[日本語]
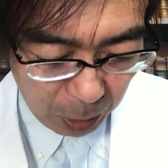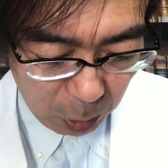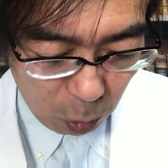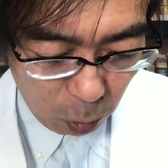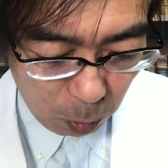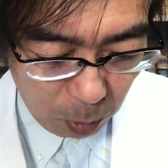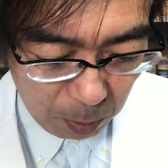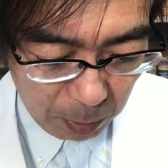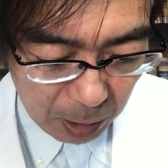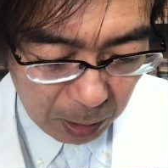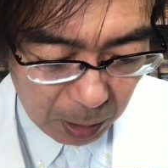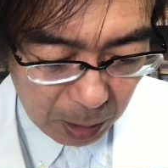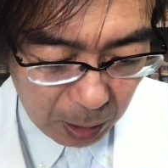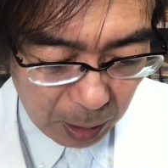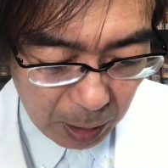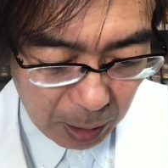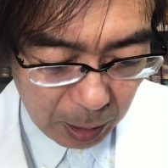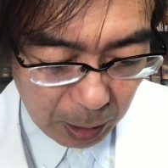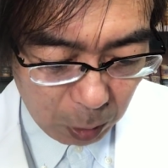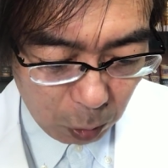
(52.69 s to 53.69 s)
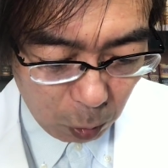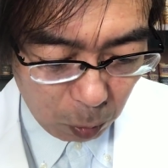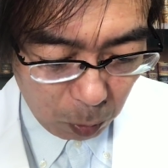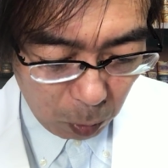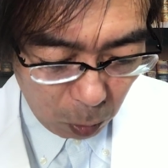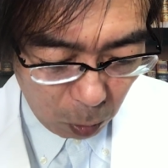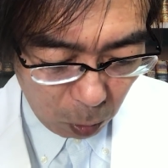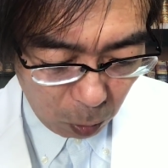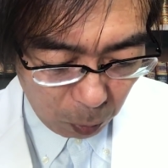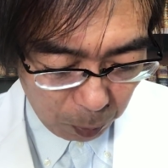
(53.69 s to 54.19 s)
読みますけれど
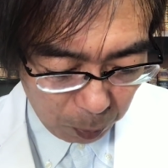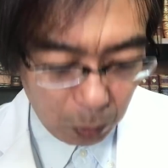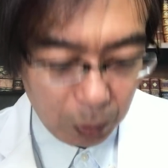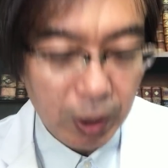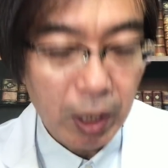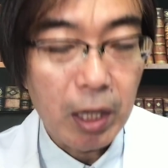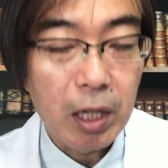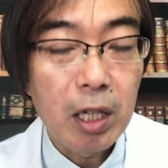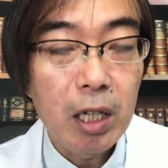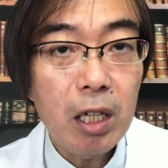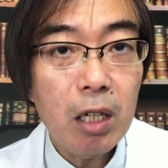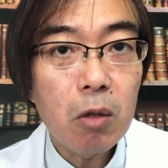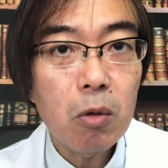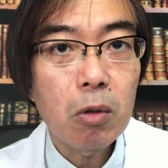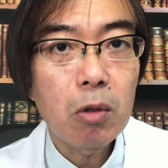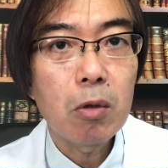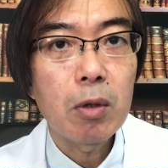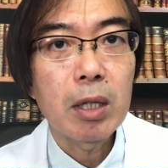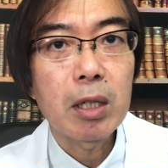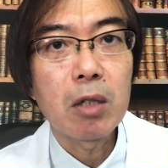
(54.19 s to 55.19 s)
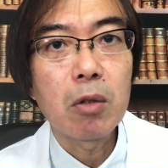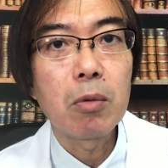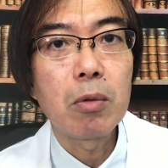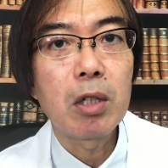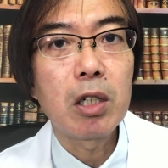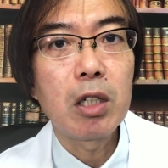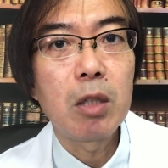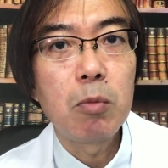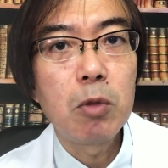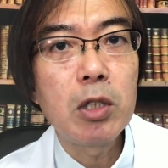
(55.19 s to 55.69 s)
も、これね、いいことは基本
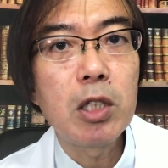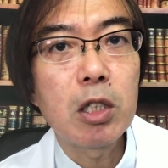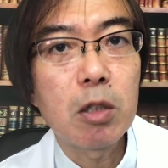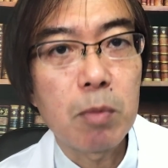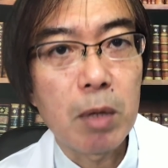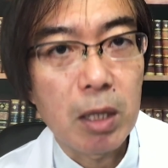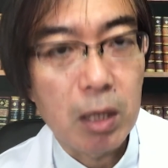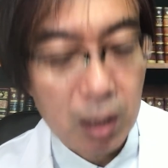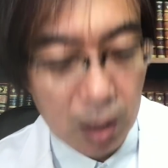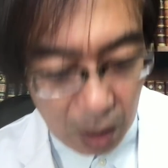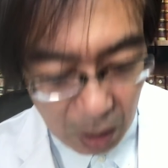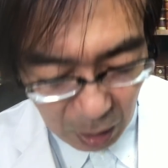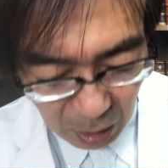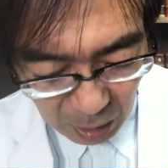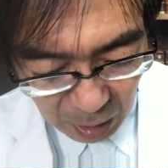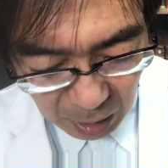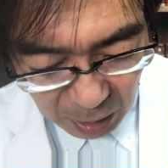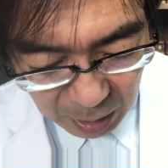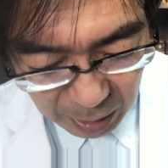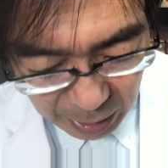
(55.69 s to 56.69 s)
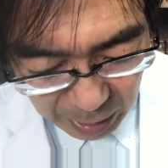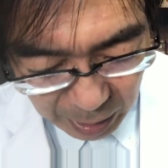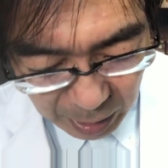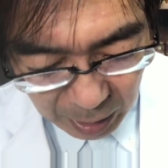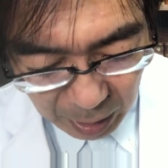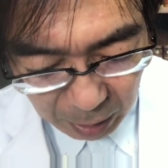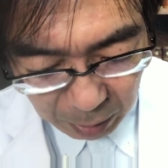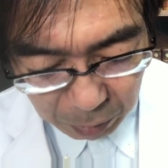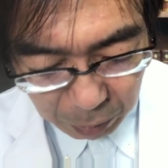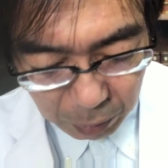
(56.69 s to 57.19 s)
的に無視します。
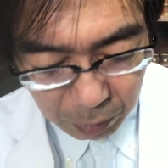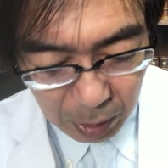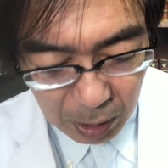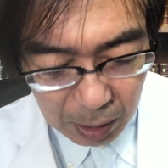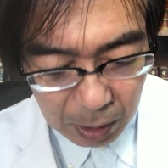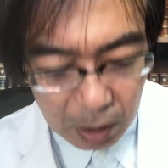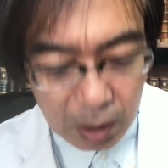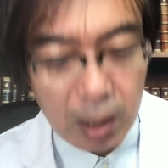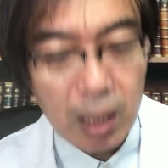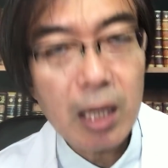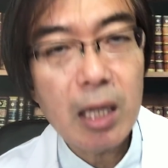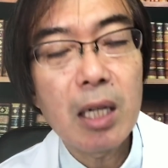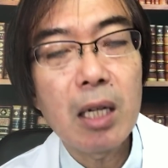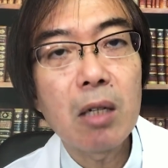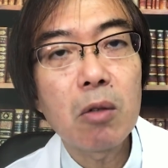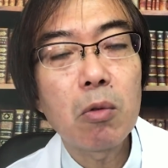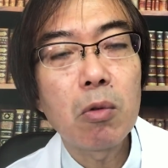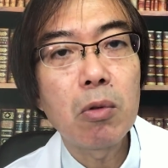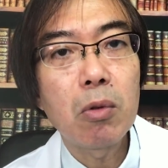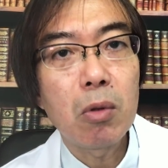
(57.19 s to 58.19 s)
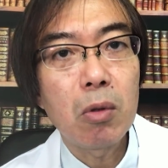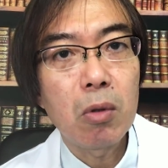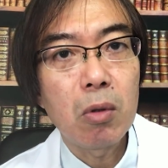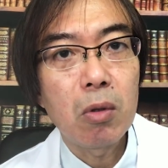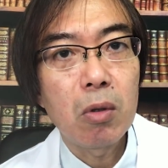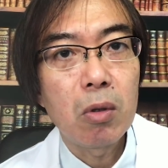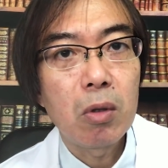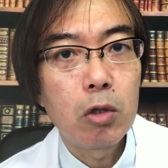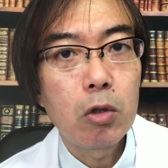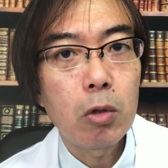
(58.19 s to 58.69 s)
で、不安なこ
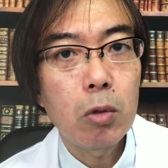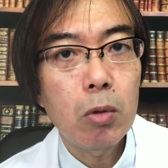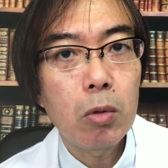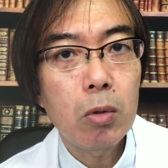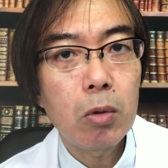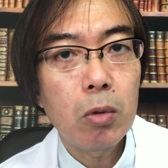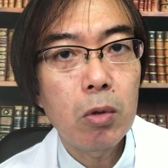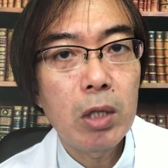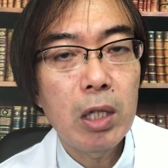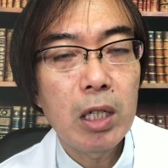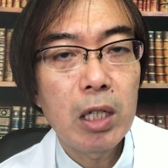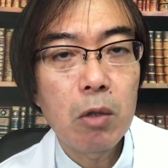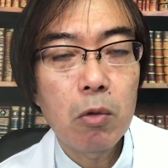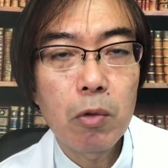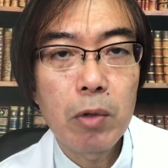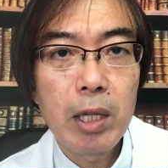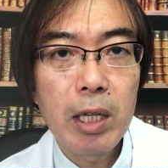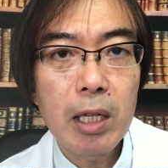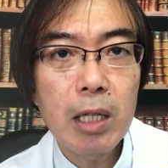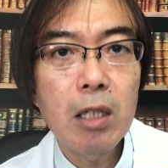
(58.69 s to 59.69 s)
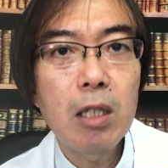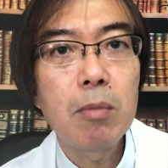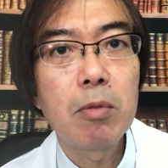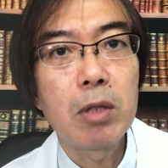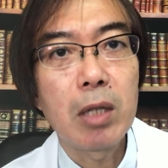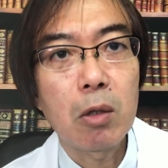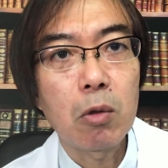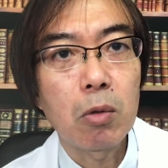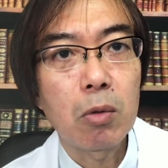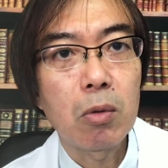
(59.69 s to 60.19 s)
と情報的にこうネガティブ
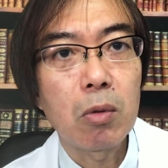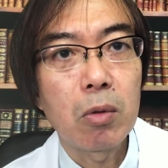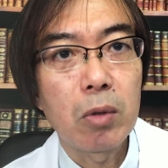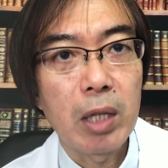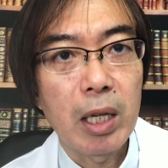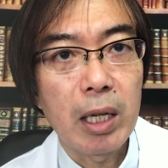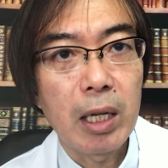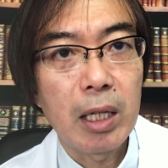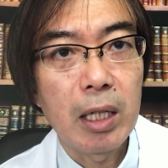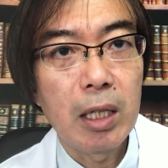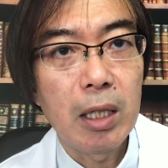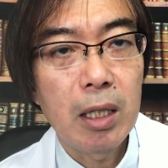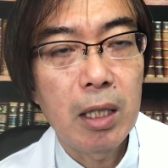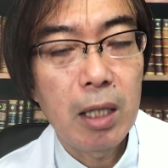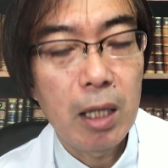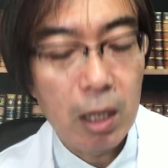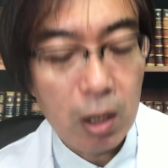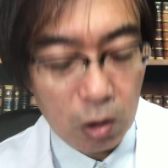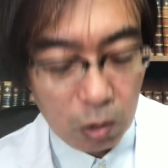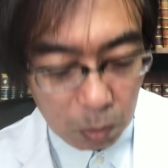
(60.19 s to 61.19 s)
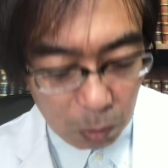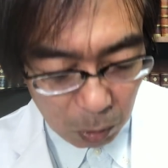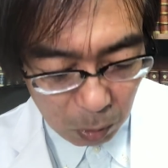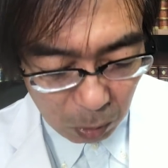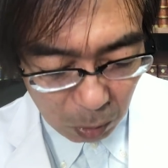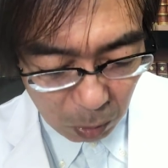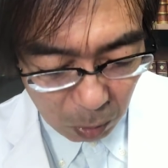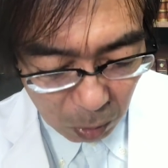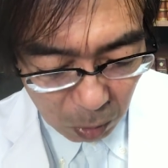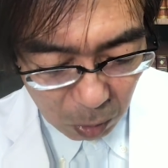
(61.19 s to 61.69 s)
なことをね、言っているも
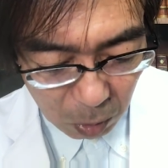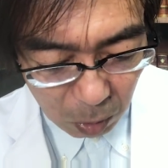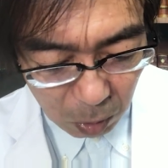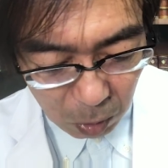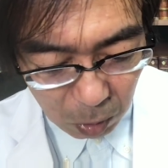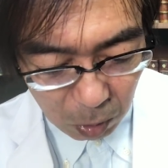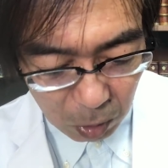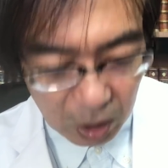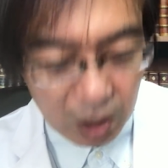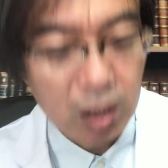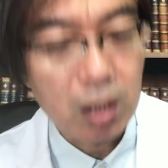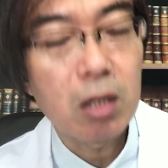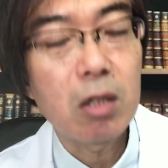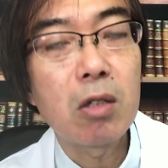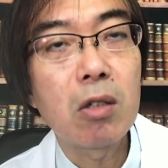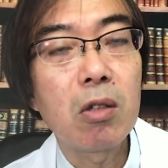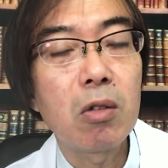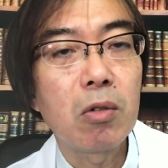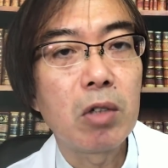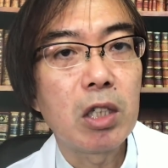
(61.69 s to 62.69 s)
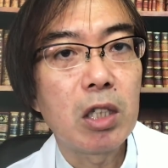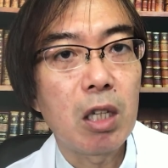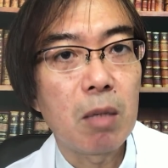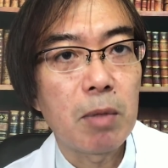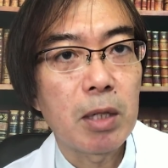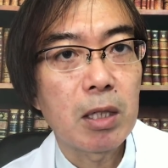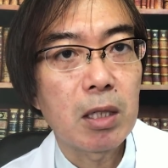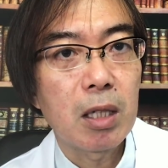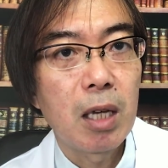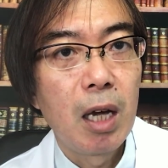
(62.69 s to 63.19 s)
のを気にするようにしてい
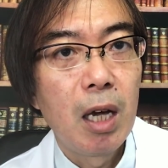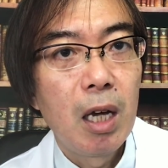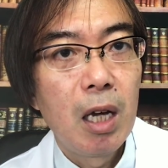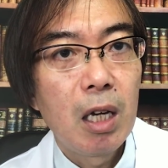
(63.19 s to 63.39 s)
ます。